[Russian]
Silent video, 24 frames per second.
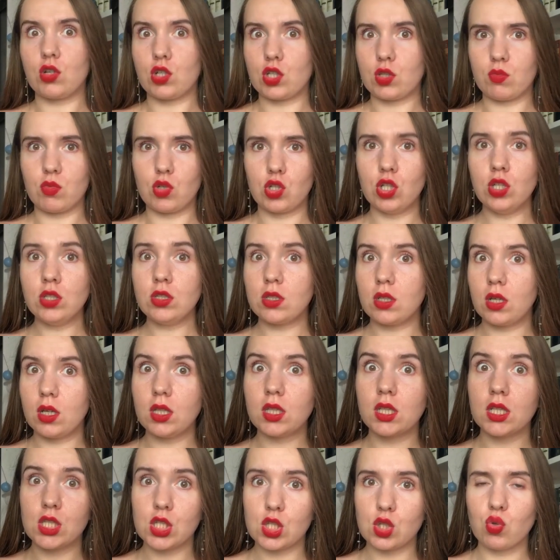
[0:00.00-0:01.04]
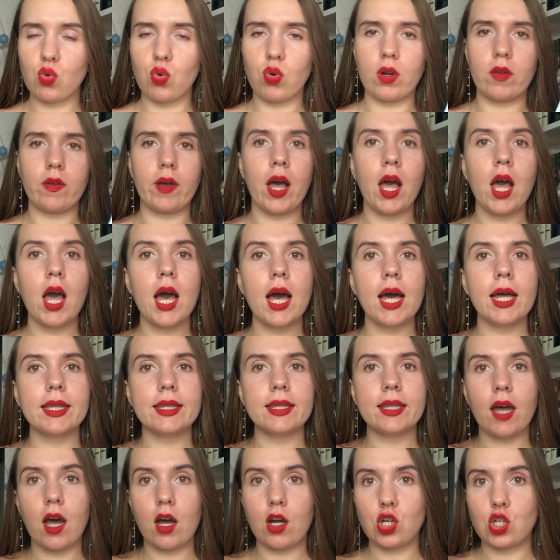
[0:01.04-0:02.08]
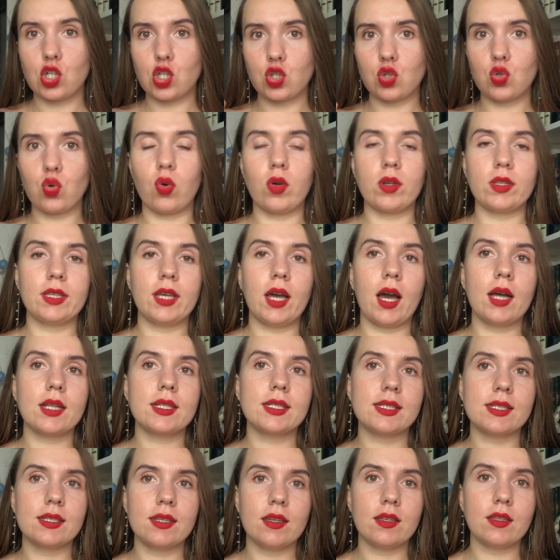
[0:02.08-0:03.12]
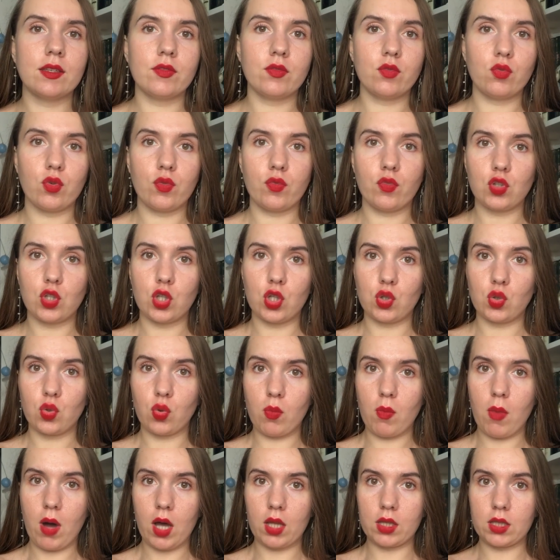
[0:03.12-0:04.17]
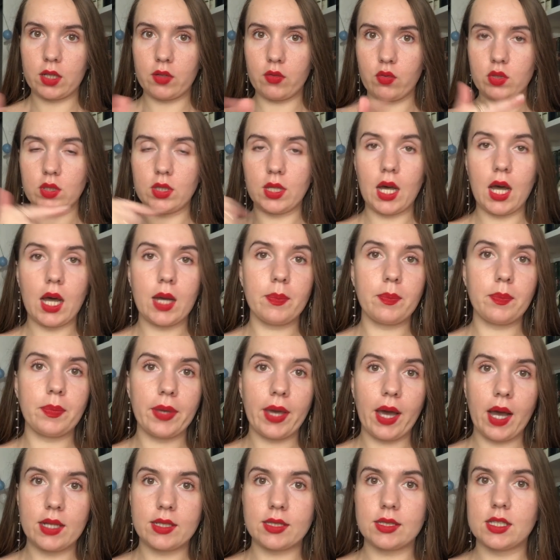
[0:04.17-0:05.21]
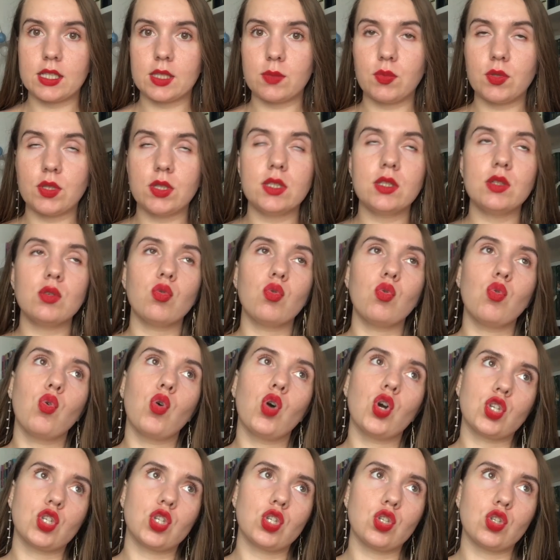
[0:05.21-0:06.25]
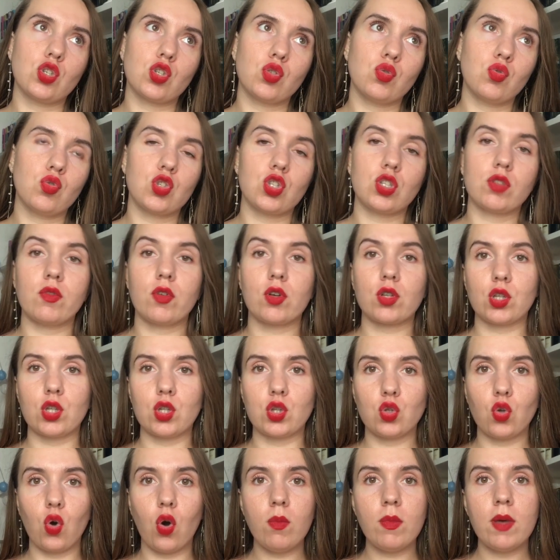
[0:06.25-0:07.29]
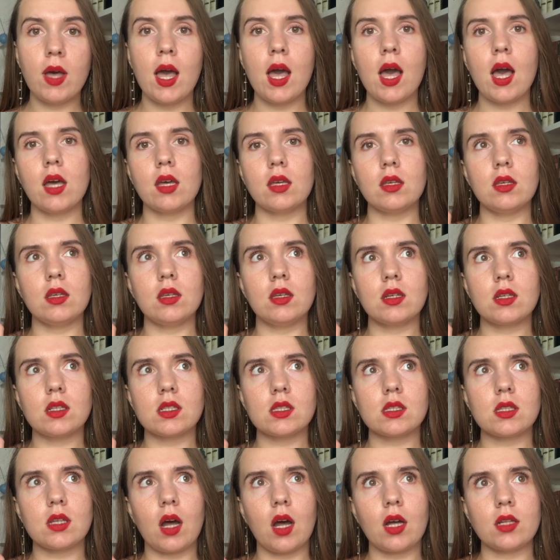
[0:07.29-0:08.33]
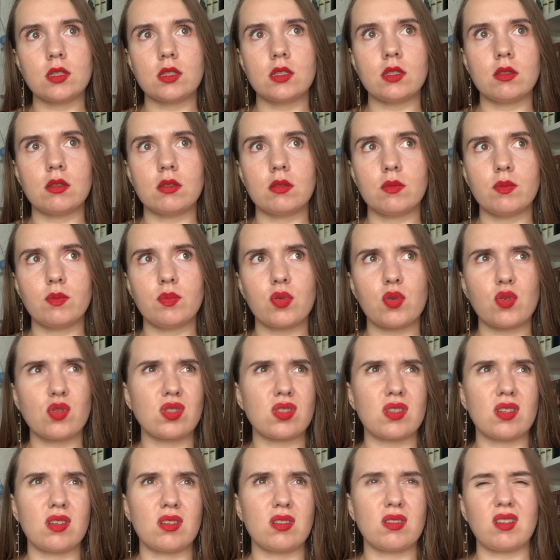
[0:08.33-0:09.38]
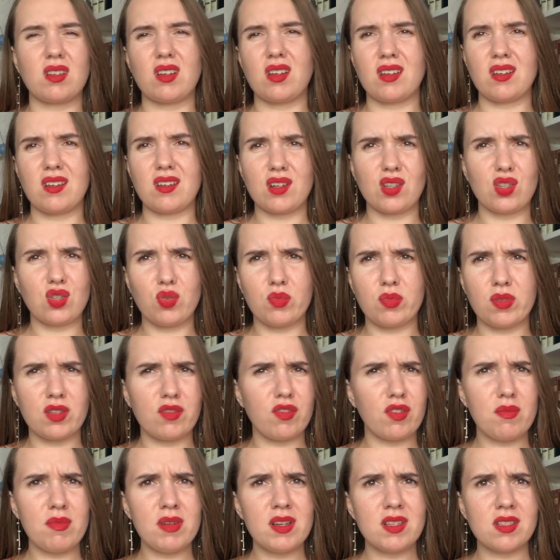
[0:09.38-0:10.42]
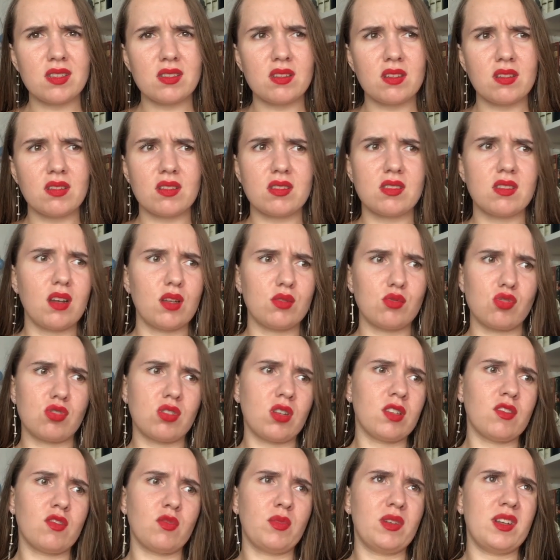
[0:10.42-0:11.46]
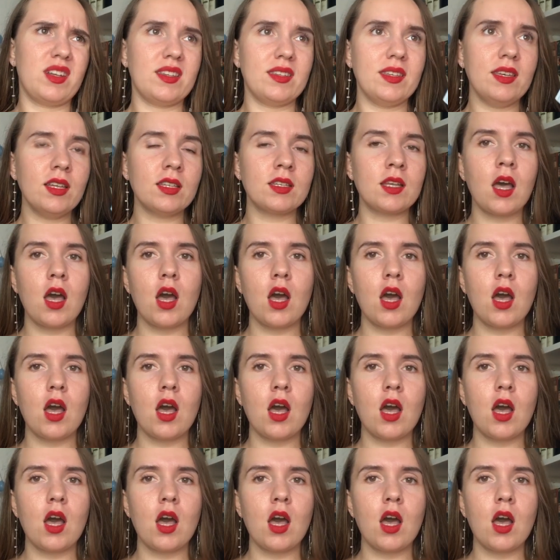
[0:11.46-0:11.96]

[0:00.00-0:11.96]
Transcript: рассмешить, это здорово. Так что я оцениваю вот эту манху на 5 из 5, очень жду четвертый том. И, кстати, просто такая рандомная информация, не знаю, нужна она вам или нет,